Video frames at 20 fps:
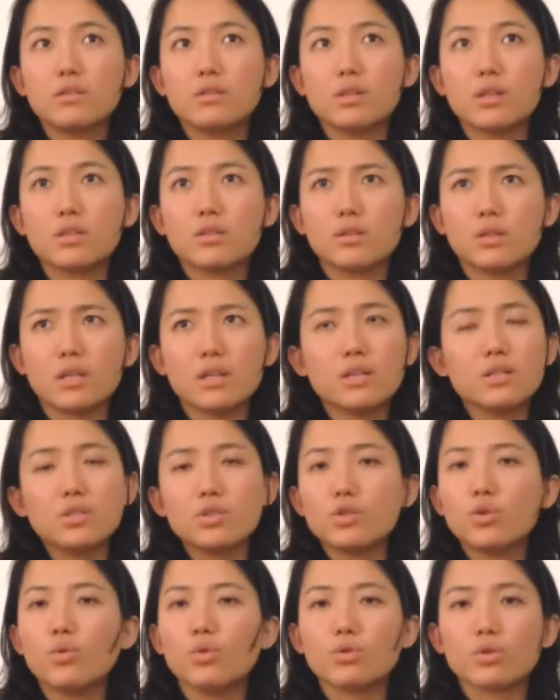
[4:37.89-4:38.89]
接着一个星
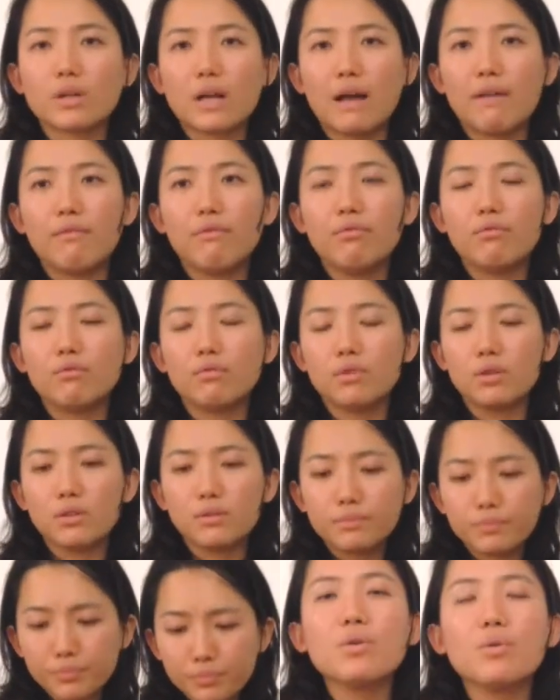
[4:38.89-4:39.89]
期我就康复了。
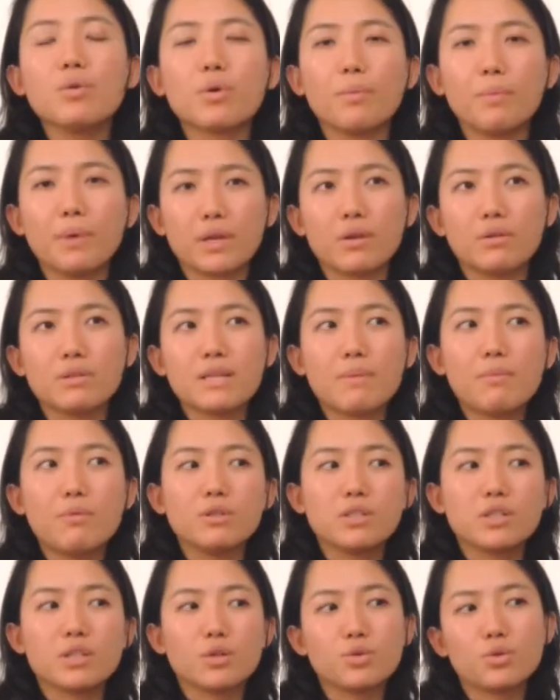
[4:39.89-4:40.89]
那我有朋友在墨
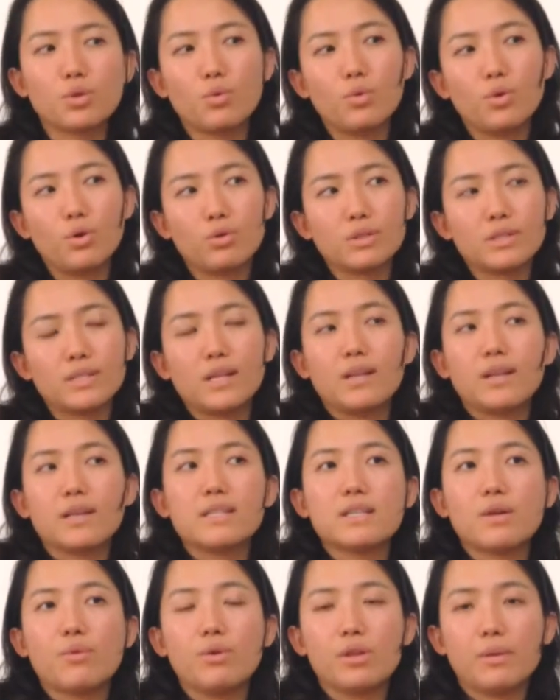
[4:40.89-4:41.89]
西哥，所以我见了一
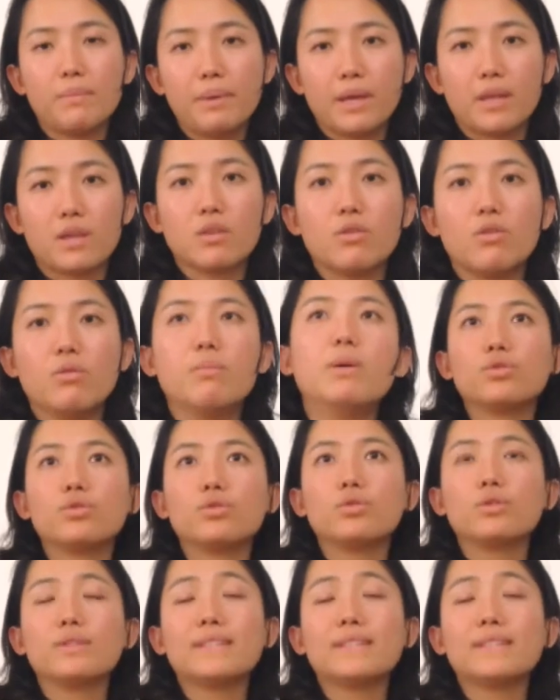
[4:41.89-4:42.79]
些我的朋友们。